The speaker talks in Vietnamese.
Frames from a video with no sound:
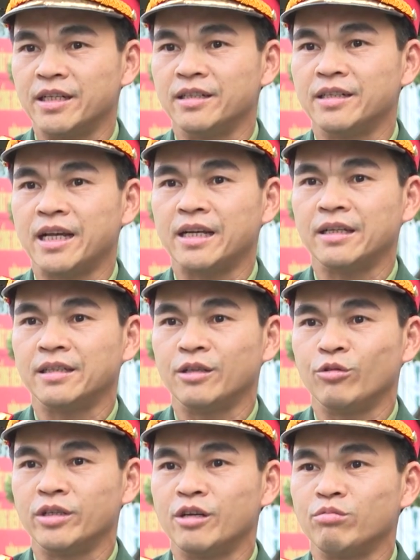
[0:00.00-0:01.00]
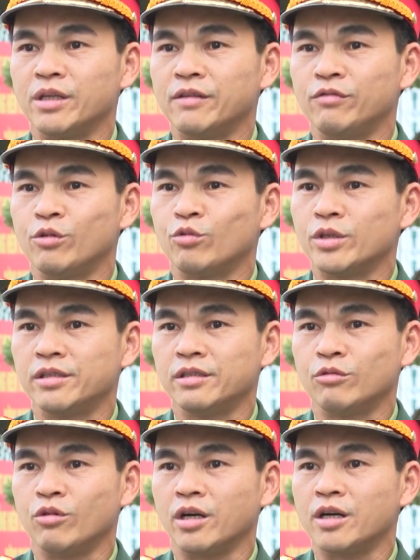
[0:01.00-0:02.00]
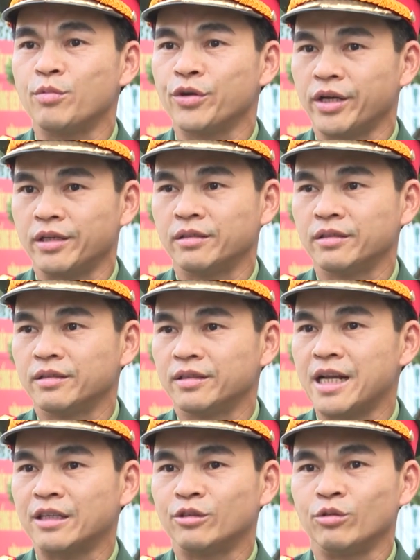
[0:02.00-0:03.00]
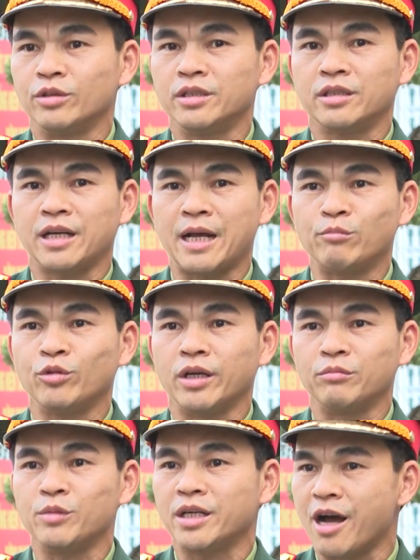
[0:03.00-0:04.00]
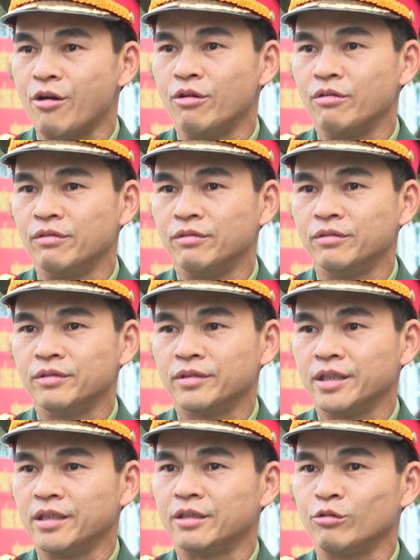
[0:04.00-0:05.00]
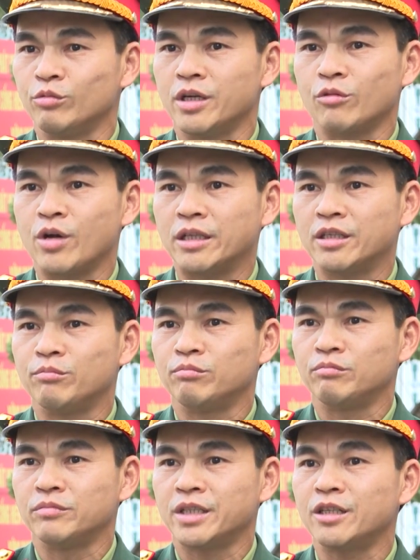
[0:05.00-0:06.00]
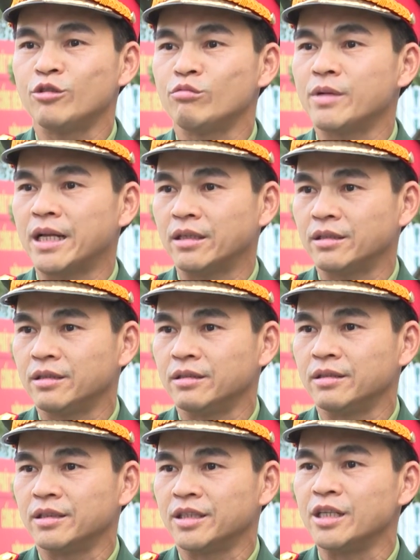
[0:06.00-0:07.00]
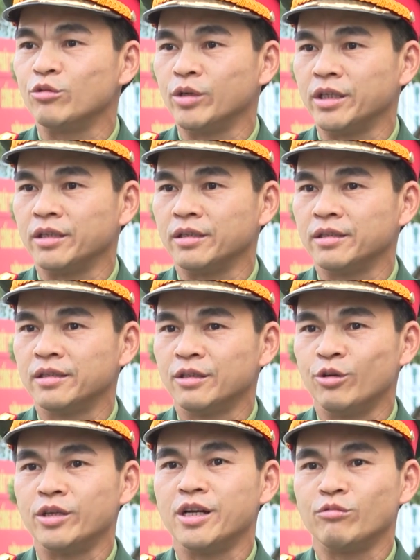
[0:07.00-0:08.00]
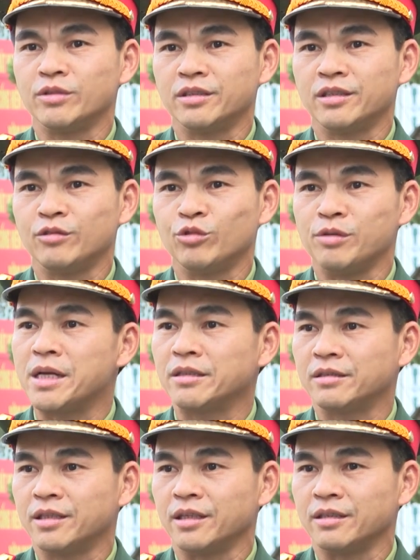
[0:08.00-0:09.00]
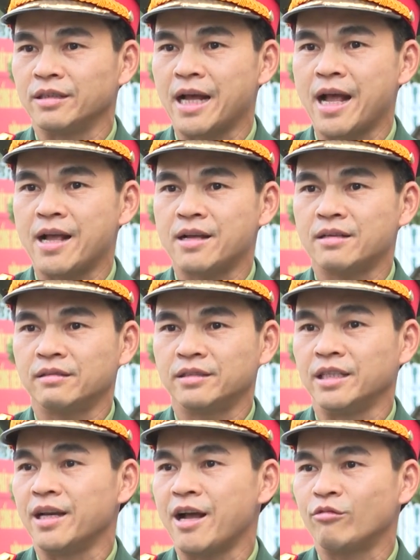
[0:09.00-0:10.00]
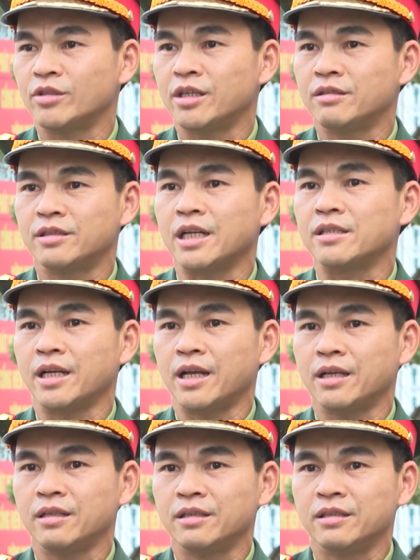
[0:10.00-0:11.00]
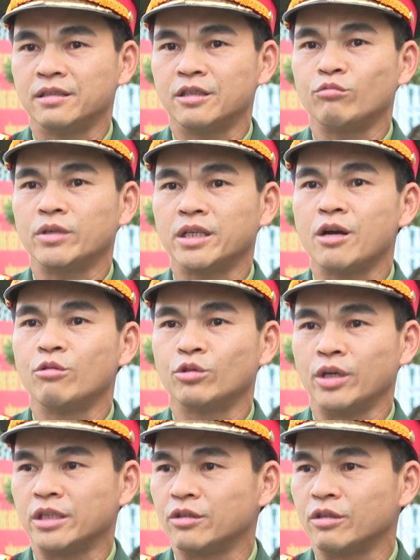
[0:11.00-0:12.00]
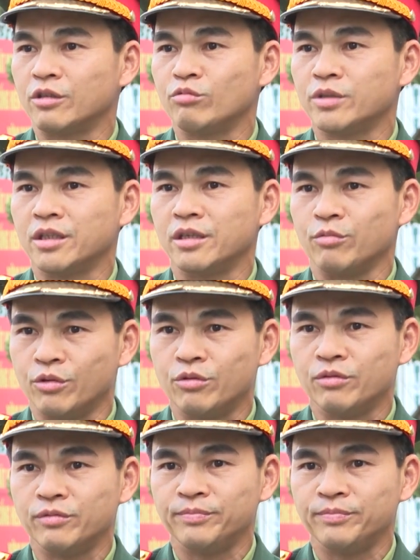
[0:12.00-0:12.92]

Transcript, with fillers: Đến nay thì Hội đồng Nghĩa vụ Quân sự của cấp huyện đang tổ chức khám tuyển bước đầu thì cũng được quan tâm rất đúng đắn từ tỉnh ủy, Hội đồng Nhân dân, Ủy ban Nhân dân tỉnh đã chỉ đạo rất chặt chẽ trong cái khâu tuyển chọn công dân nhập ngũ.